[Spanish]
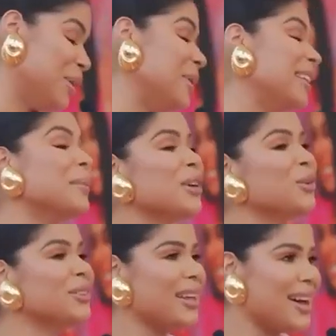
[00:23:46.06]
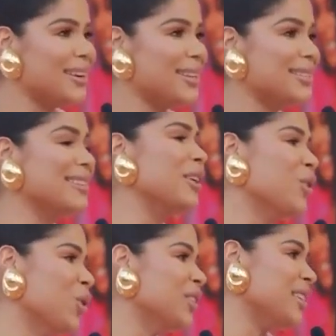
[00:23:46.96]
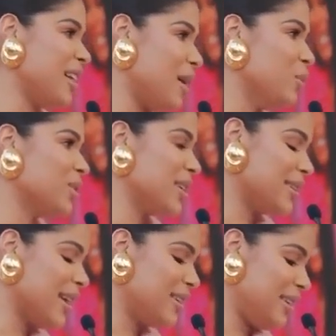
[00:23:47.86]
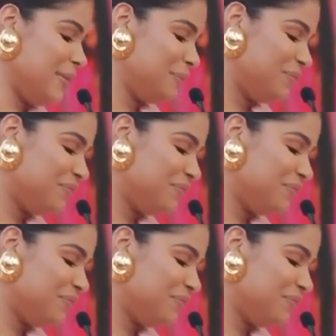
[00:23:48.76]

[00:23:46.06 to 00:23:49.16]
Permítanme contarles desde dónde llegamos hasta aquí.